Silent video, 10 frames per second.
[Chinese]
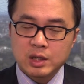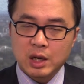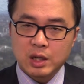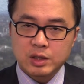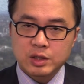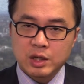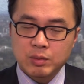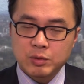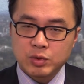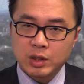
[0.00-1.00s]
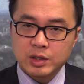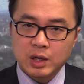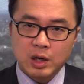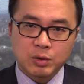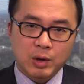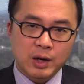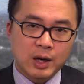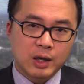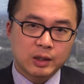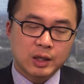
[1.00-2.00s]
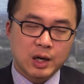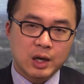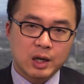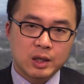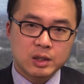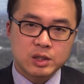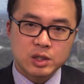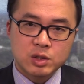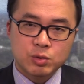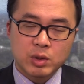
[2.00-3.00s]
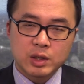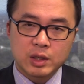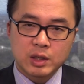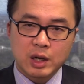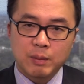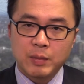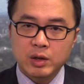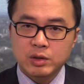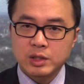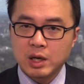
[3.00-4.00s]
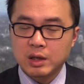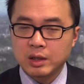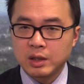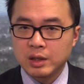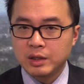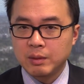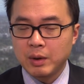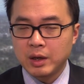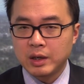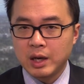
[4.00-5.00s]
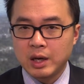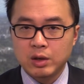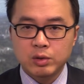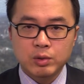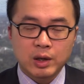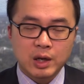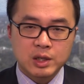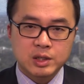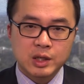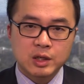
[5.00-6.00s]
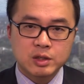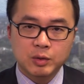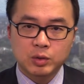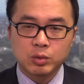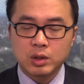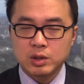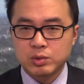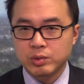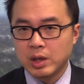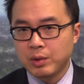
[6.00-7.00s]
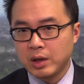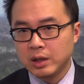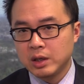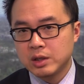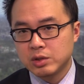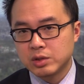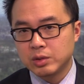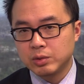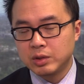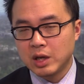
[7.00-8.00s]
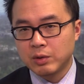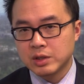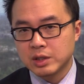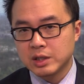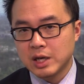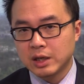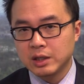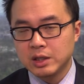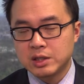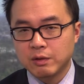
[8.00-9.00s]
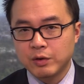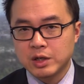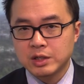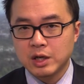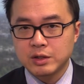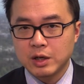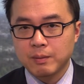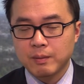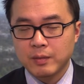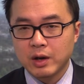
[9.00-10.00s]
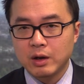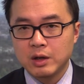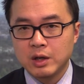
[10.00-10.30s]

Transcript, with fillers: 啊，之前我们说到这个澳元呢，它之所以啊没有像英镑啊、欧元啊跌的这么多，主要原因呢就是由于铁矿石的价格一直非常强劲啊。